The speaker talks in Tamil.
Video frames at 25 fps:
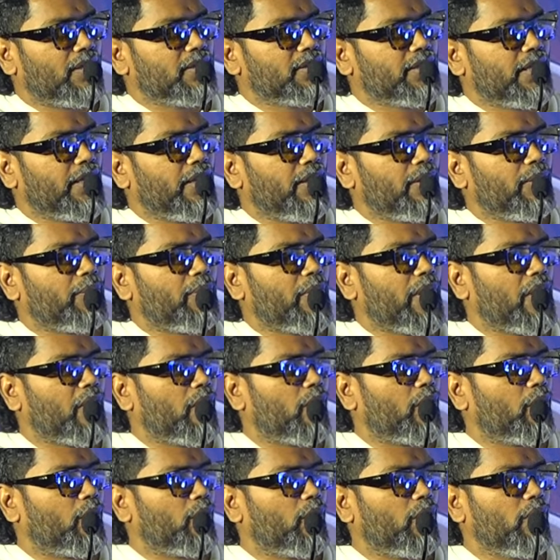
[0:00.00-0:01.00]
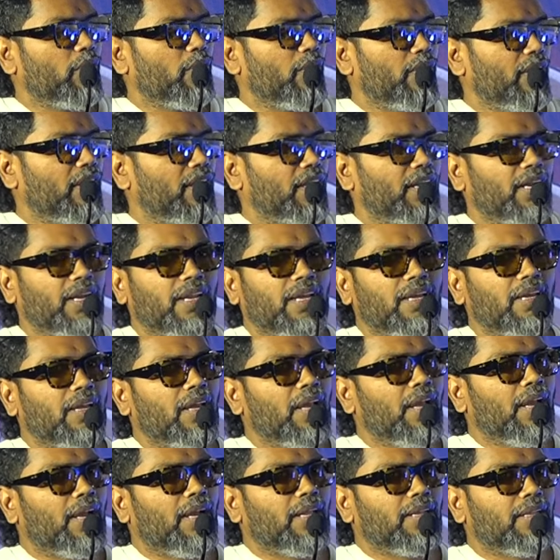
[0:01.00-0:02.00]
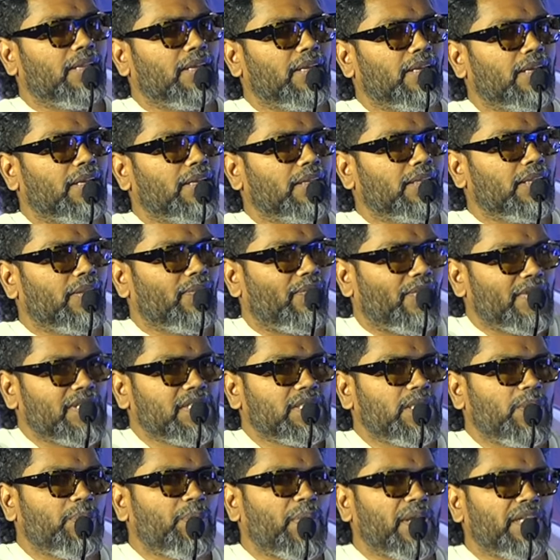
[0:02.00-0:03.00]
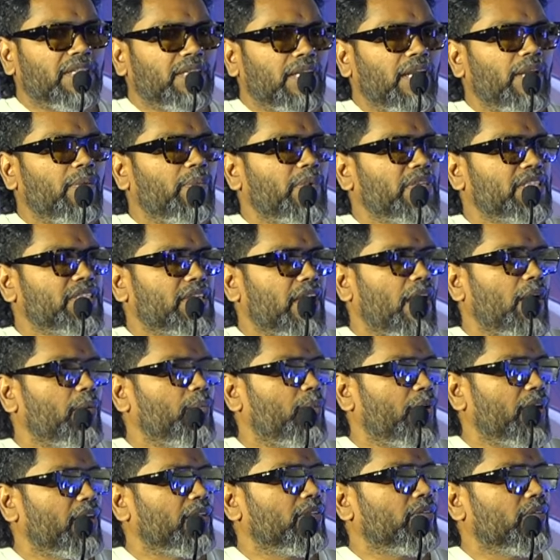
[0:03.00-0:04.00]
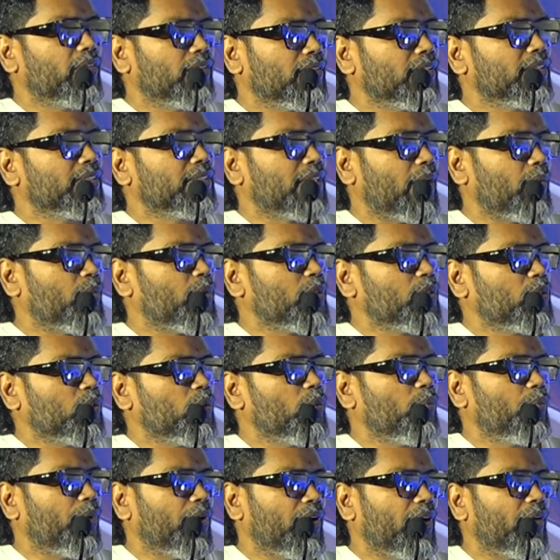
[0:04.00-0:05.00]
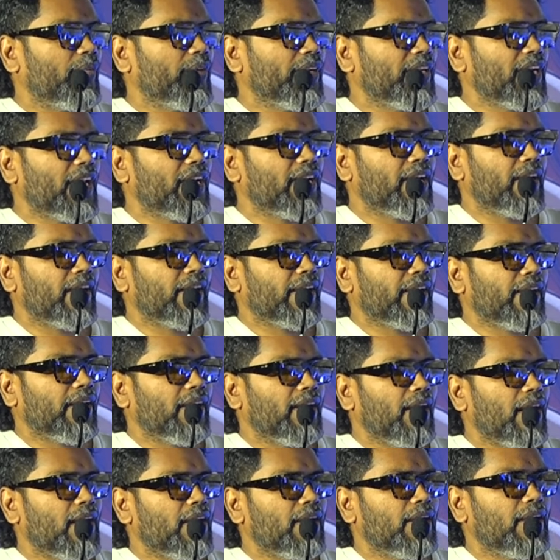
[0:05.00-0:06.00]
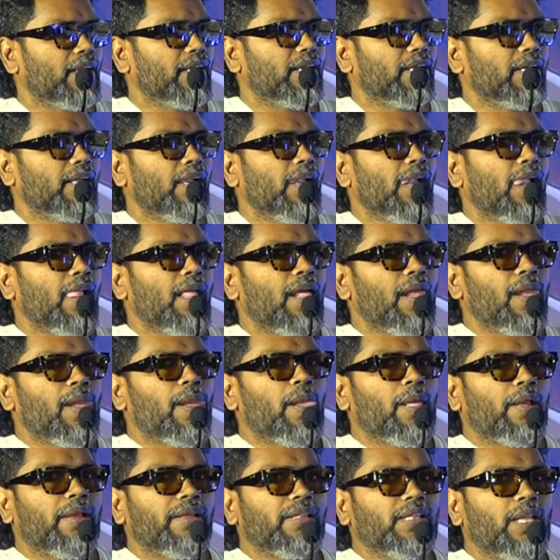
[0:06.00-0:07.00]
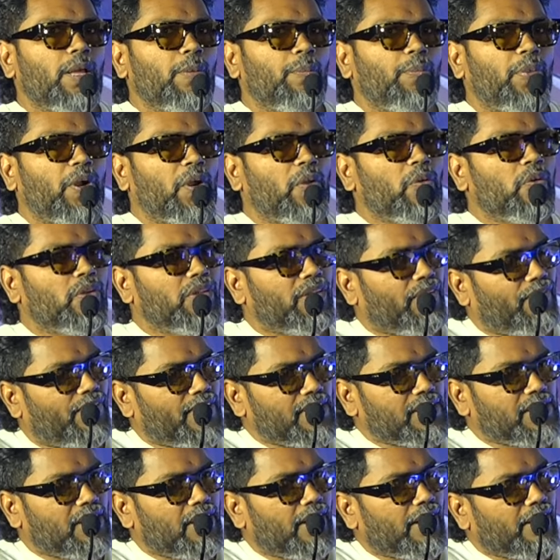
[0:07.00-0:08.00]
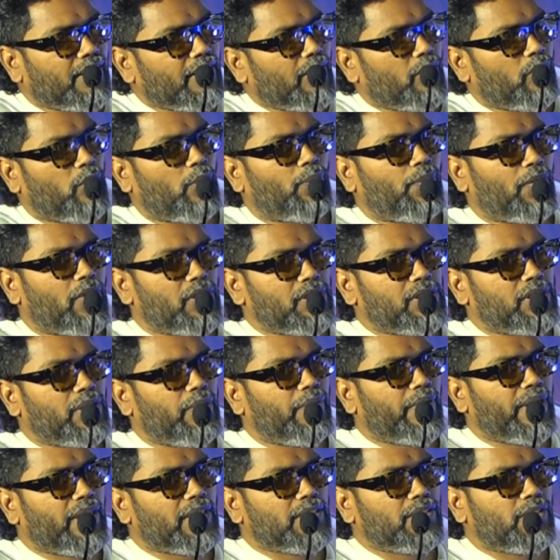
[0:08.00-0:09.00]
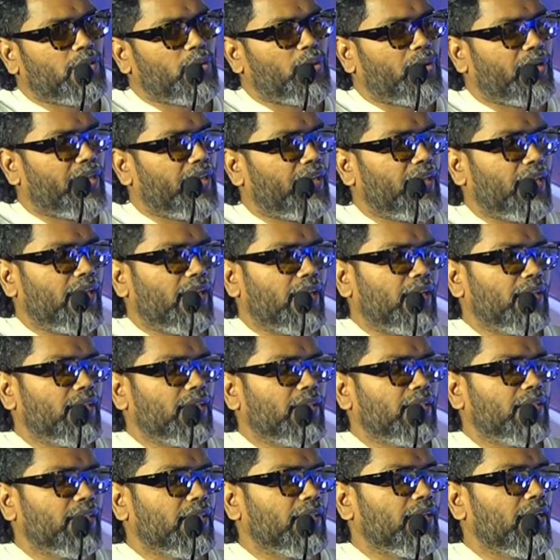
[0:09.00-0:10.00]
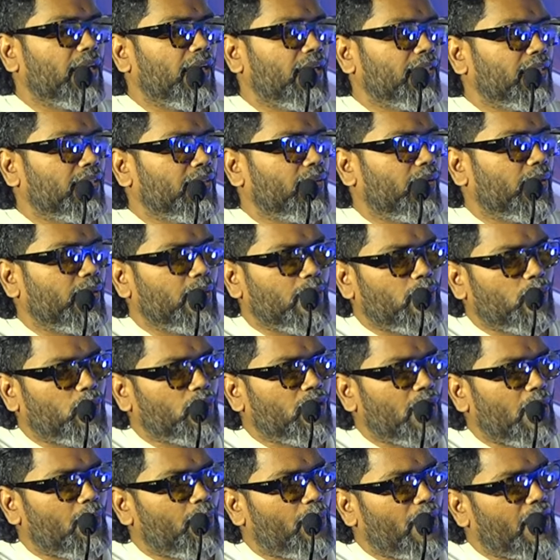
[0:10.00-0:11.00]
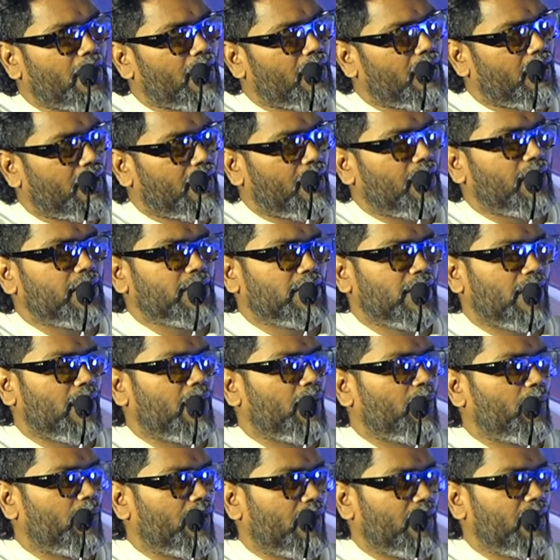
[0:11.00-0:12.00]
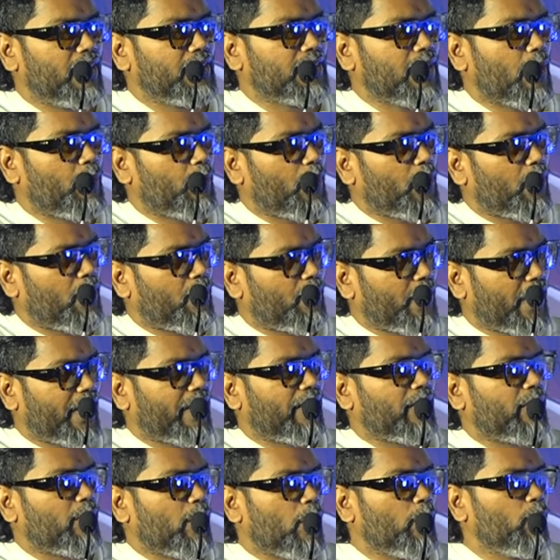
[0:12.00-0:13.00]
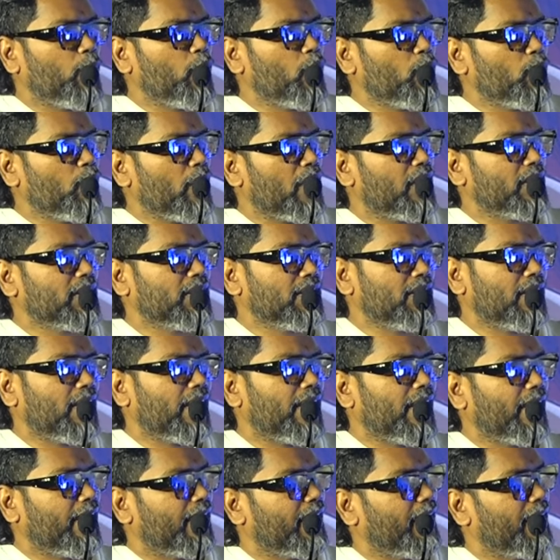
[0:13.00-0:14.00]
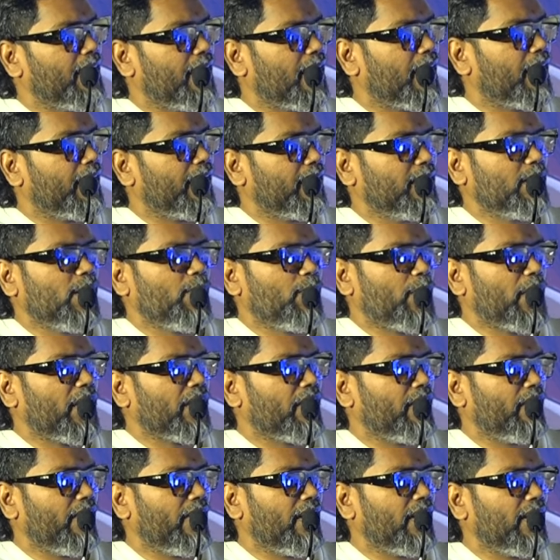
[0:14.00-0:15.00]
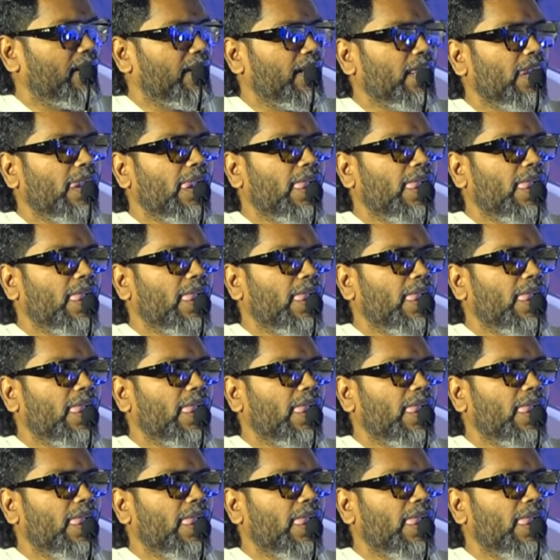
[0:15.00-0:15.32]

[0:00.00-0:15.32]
ஜெய்குமான ஒரு உறவு இருக்குல்ல அந்த இந்த ஃபஸ்ட்டு படத்துலேயும் இப்படி ஸ்டார்ட் பண்ணது வந்து செம சூப்பர் அப்படின்னு நான் நினைக்கிறேன் அண்டு இந்த படம் வந்து ஃபர்ஸ்ட்லேருந்தே ஒரு பாசிட்டிவ் எனர்ஜியோடையே இருந்தது அது வந்து முதல் பாடல் ரிலீஸ் அந்த ரிலீஸ் அப்போ பயங்கரமாக பூம் ஆச்சுன்னு நான் நினைக்கிறேன் நான் எதிர்பார்க்கவே இல்லை